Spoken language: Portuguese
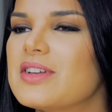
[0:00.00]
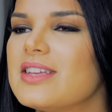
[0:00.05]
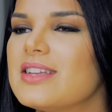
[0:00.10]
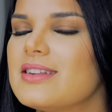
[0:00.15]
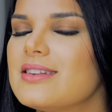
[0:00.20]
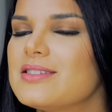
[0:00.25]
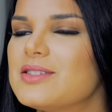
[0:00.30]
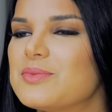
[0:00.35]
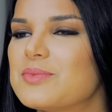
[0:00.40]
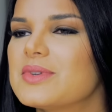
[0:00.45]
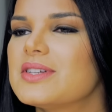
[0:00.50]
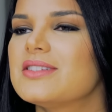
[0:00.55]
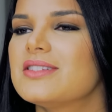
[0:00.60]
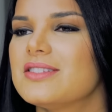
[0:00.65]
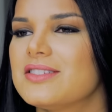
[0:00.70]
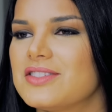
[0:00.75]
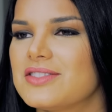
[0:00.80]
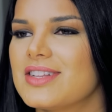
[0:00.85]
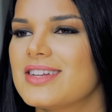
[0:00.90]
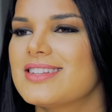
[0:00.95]
quilos porque a
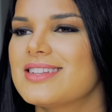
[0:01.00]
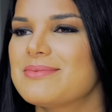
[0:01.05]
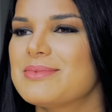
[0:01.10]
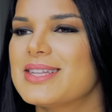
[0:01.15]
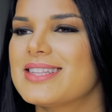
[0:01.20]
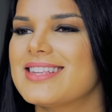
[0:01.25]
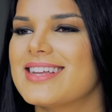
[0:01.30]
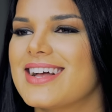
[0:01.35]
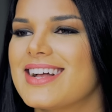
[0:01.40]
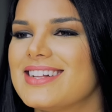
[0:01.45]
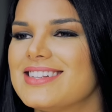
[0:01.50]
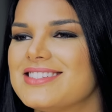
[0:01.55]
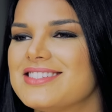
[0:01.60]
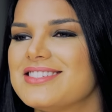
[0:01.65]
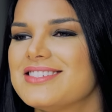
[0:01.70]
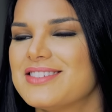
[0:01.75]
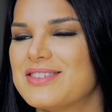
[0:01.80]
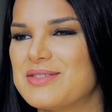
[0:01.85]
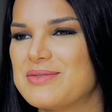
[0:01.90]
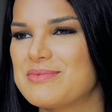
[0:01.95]
gente está na metade.
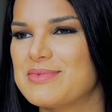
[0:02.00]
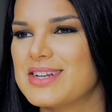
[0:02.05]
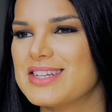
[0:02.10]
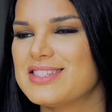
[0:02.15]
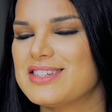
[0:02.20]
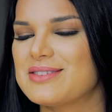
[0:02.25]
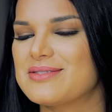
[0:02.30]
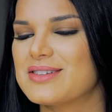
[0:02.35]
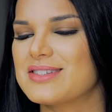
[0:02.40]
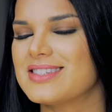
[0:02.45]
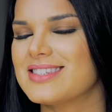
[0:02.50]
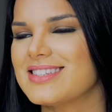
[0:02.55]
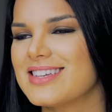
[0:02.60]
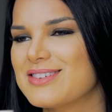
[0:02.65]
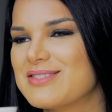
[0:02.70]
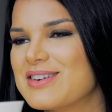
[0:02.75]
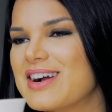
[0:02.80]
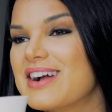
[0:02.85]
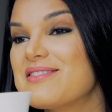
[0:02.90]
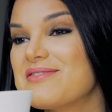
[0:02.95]
Um brinde a
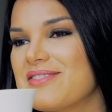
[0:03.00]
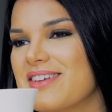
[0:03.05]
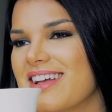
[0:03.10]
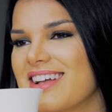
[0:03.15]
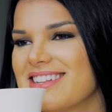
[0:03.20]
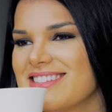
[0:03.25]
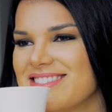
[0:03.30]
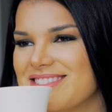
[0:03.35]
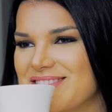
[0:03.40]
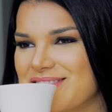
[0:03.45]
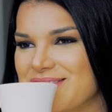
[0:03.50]
você com café.